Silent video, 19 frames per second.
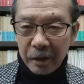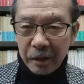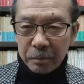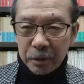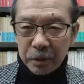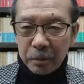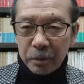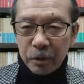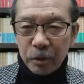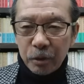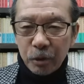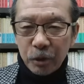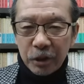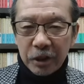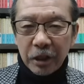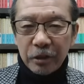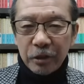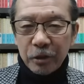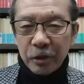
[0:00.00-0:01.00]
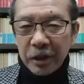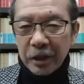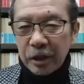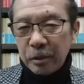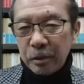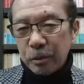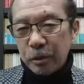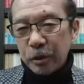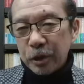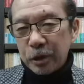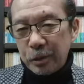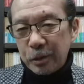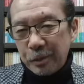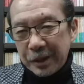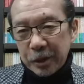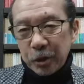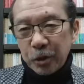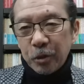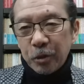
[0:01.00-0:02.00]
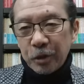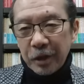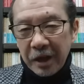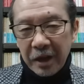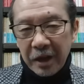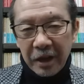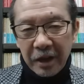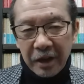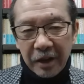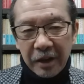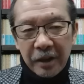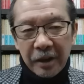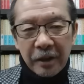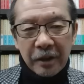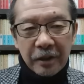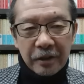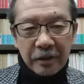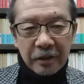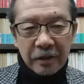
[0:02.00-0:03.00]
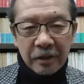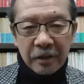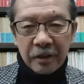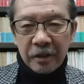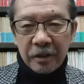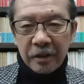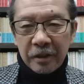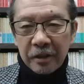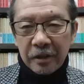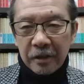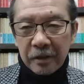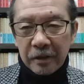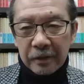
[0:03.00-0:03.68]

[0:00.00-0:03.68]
ブルブルっときちゃうような気もしますよね。うん。